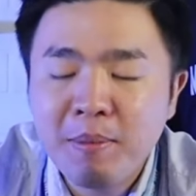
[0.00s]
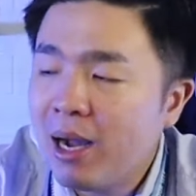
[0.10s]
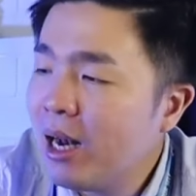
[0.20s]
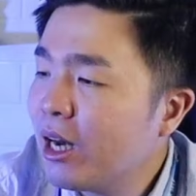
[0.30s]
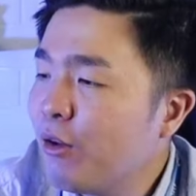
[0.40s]

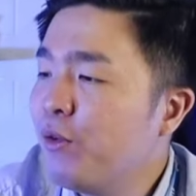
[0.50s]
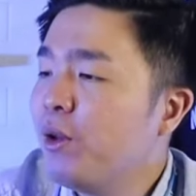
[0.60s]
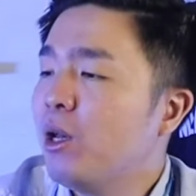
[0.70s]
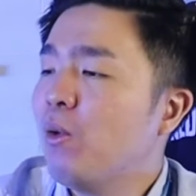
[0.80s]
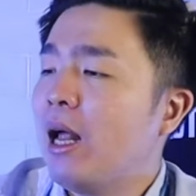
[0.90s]
bakal review
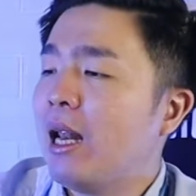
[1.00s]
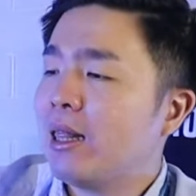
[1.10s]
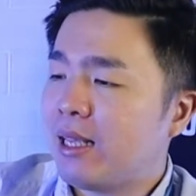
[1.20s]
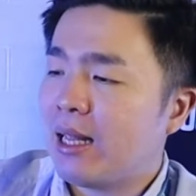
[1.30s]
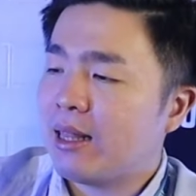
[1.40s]
nih dua
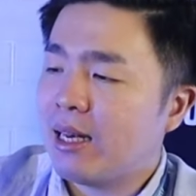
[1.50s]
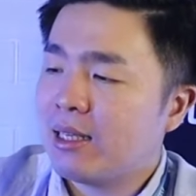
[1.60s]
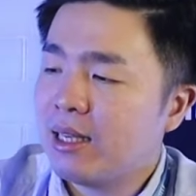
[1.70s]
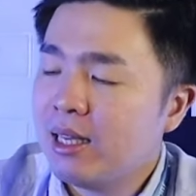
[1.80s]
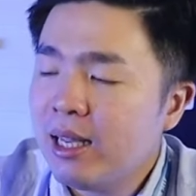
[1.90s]
alat kesehatan di
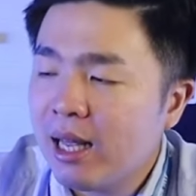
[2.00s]
sini,